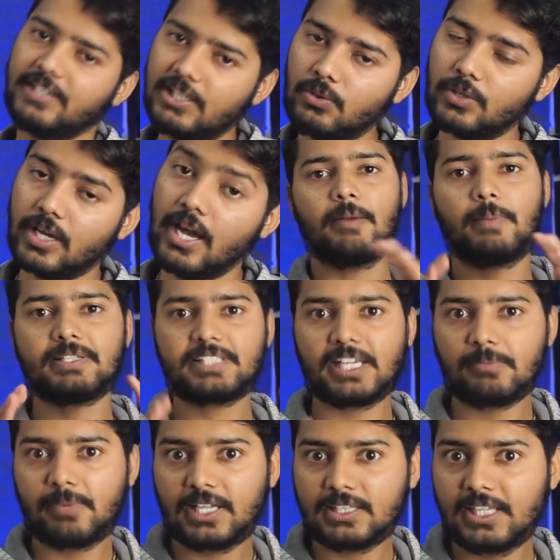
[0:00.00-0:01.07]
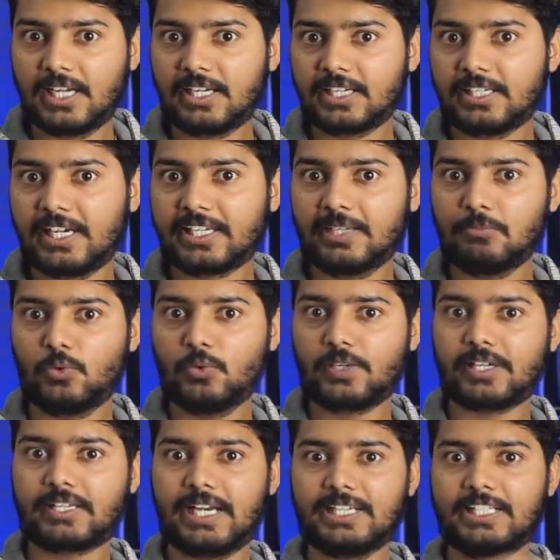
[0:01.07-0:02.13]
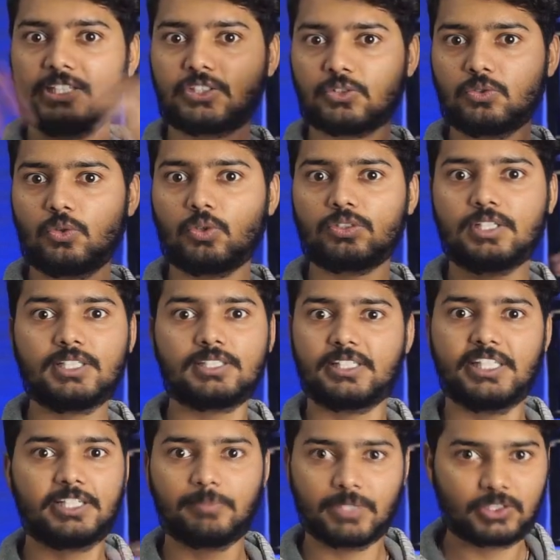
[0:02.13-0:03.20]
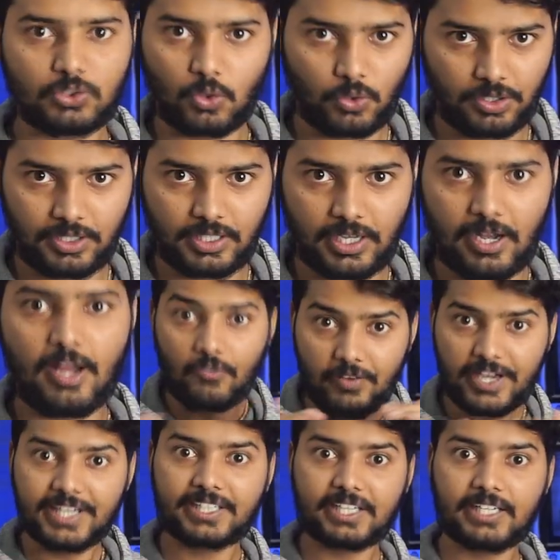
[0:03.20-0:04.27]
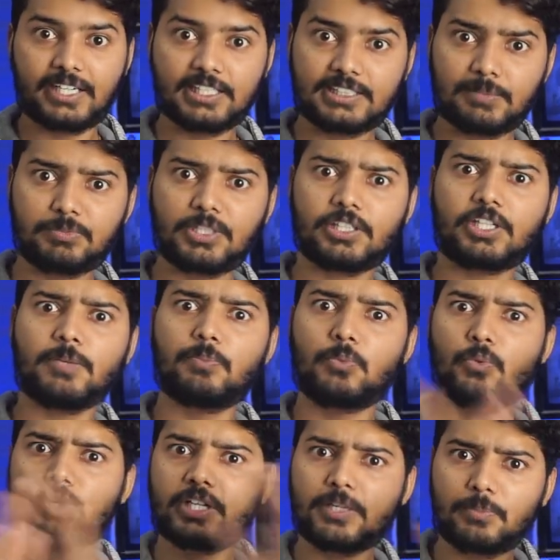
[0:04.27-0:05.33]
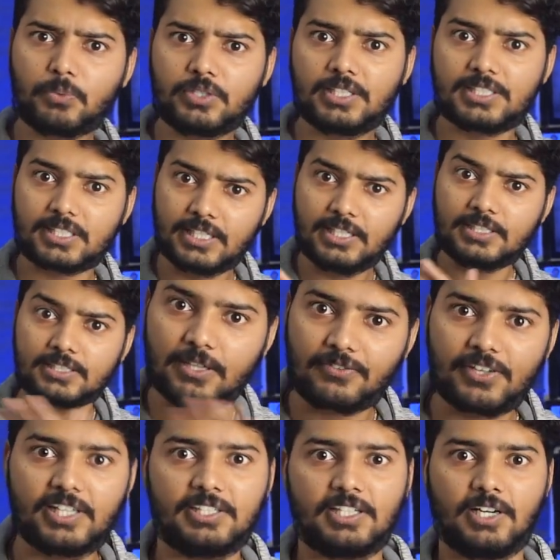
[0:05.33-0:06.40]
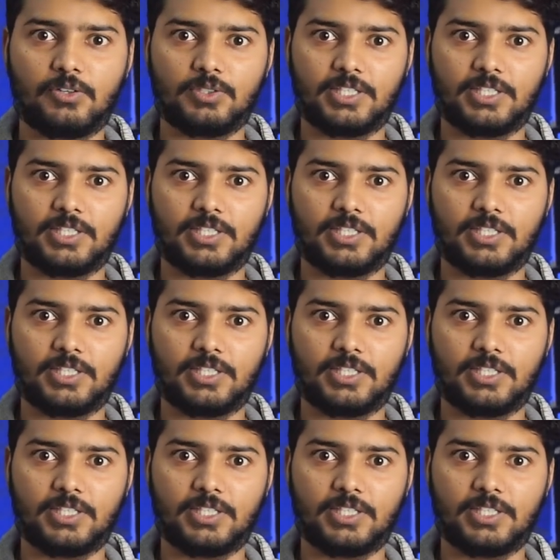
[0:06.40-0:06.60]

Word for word: नहीं हुई बस एक बात ध्यान रखना कि मूवी के क्रेडिट शुरू होते ही सीट मत छोड़ देना वेट करना जब तक कि पूरी की पूरी स्क्रीन सफेद ना हो